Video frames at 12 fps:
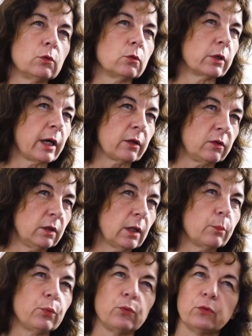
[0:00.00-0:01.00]
de regarder
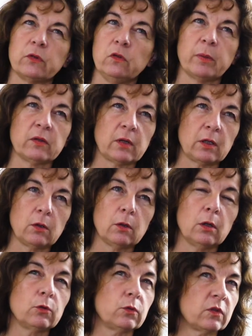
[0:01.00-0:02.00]
un peu ce qui se passe
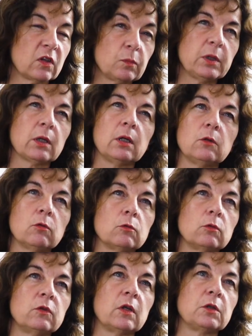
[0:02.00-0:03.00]
ailleurs, de s'inspirer sur
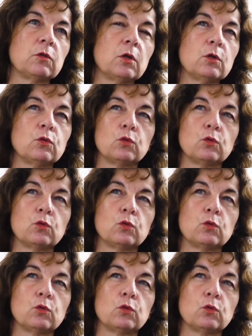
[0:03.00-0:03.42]
d'autres secteurs,